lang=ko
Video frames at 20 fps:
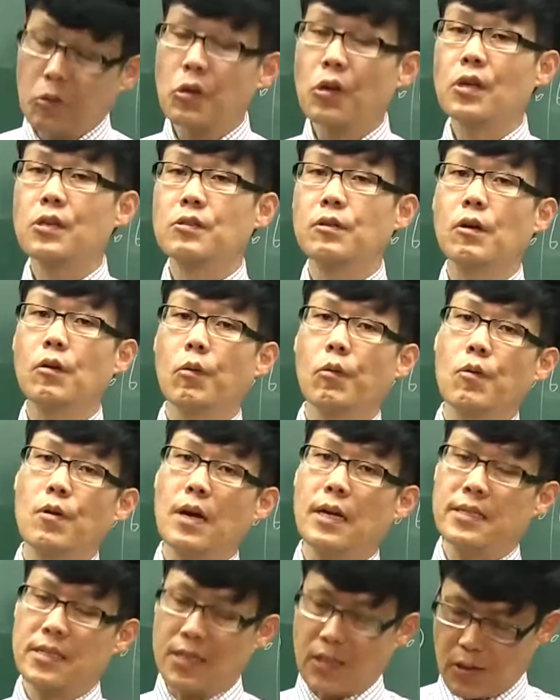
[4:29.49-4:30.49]
그래서
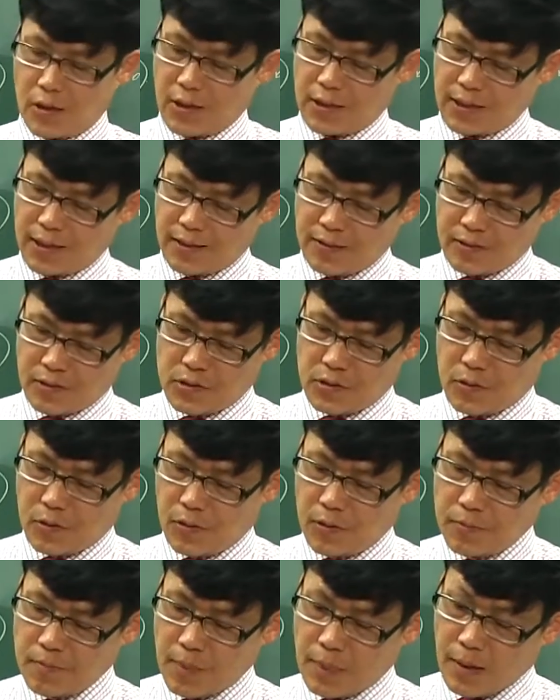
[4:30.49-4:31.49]
오늘날 징역이 되는
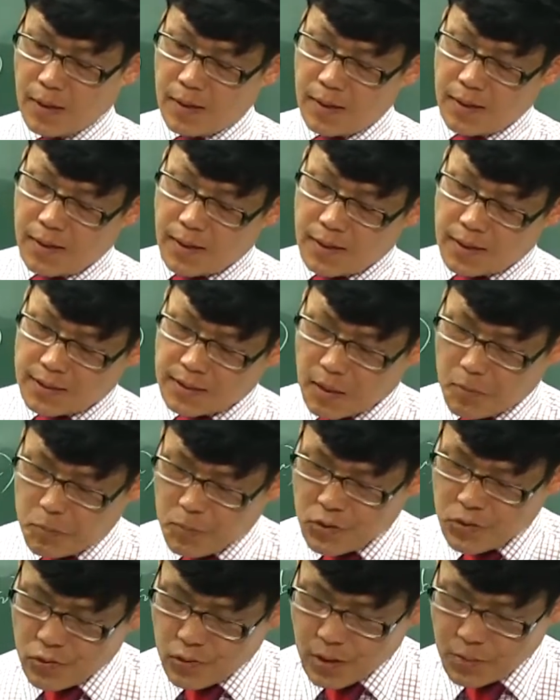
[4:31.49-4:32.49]
것이고 그 다음
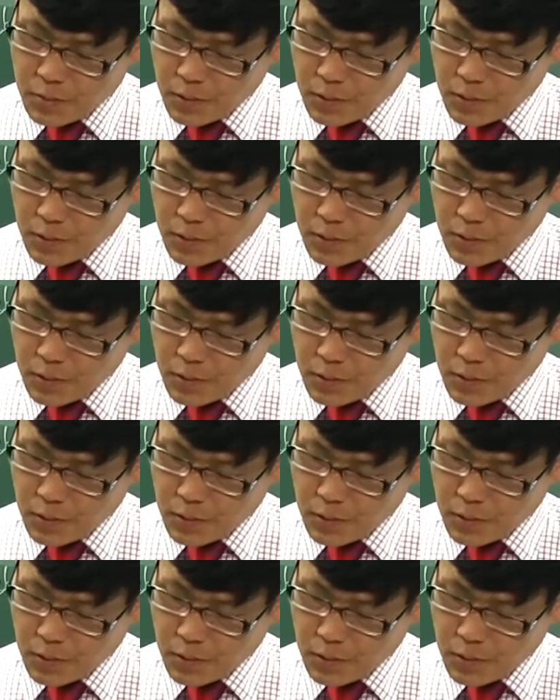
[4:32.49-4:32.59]
밑줄을